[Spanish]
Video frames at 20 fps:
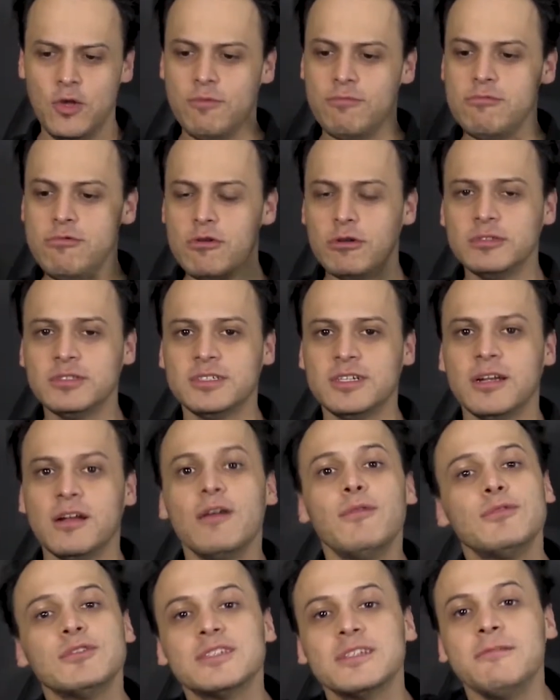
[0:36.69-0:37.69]
No sé
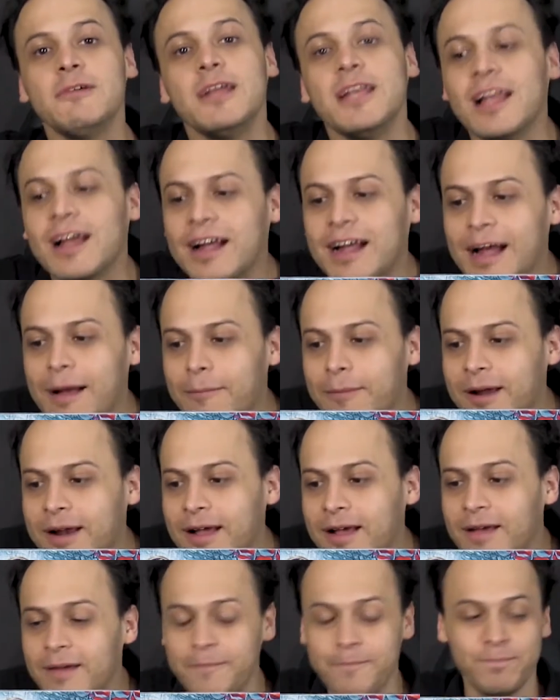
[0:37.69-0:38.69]
cómo se ve en la
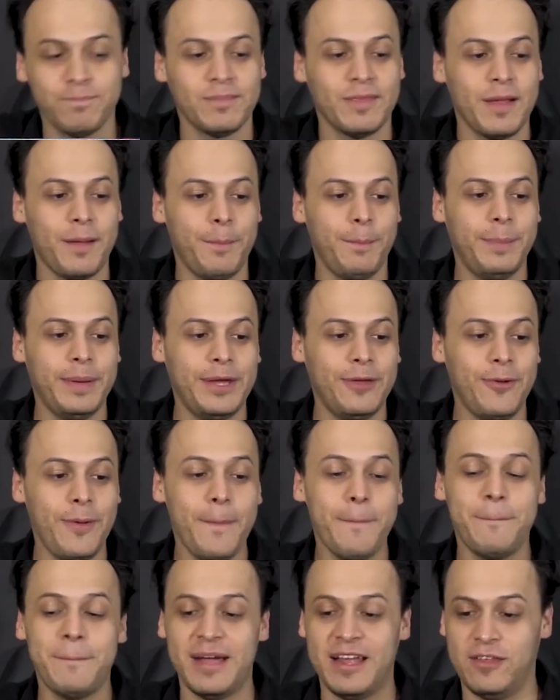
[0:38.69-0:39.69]
cámara, pero
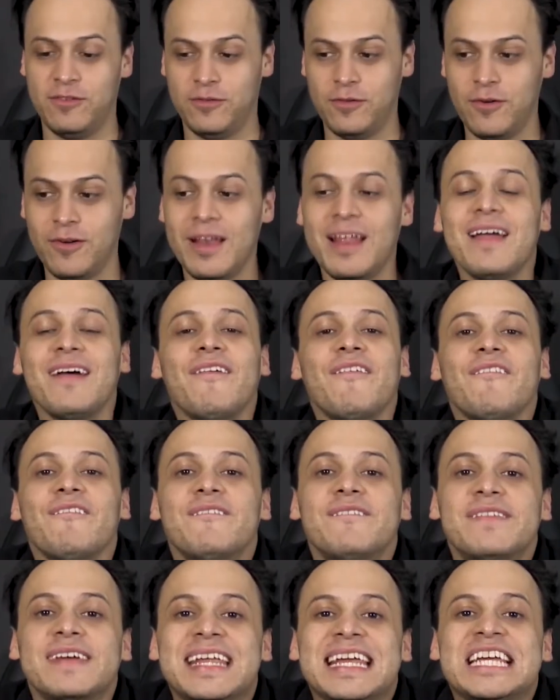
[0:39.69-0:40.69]
en persona
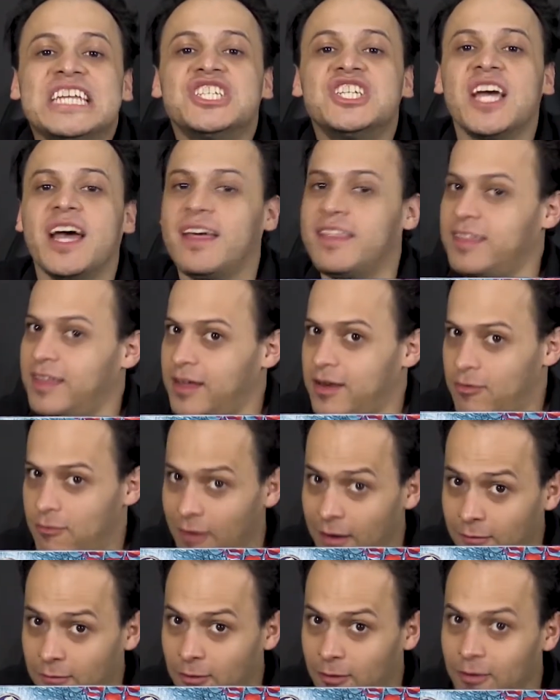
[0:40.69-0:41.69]
brilla de
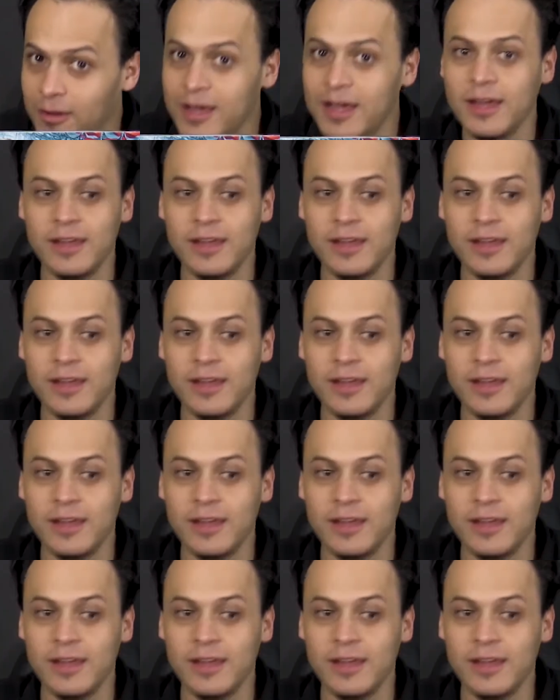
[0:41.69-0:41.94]
nuevo.